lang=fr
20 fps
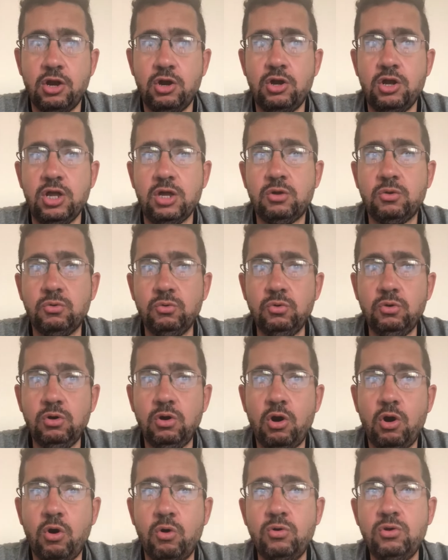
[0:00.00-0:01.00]
Les cours
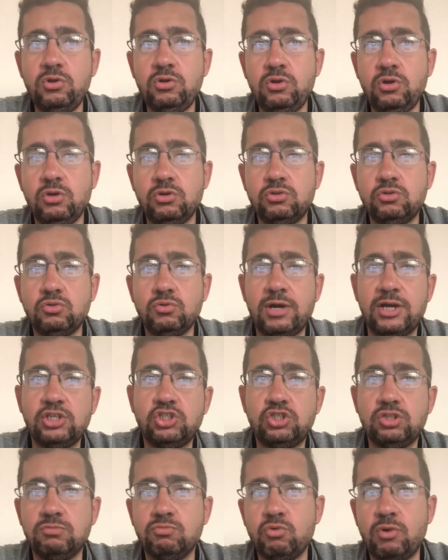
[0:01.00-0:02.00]
ont lieu soit
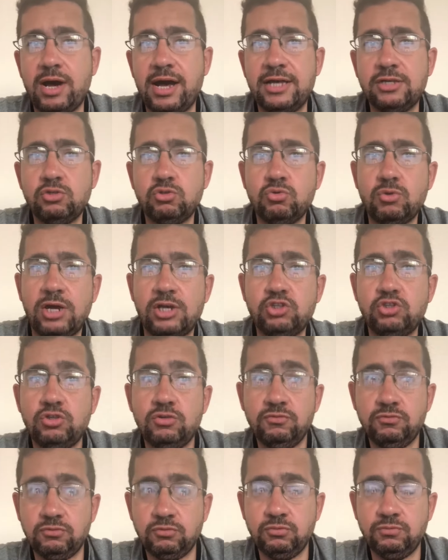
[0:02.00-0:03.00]
chez moi, soit
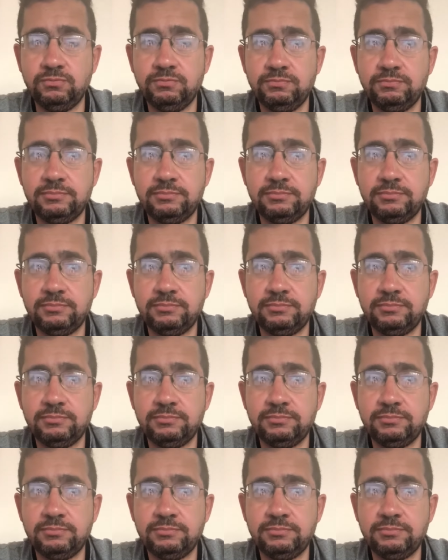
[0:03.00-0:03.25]
chez vous.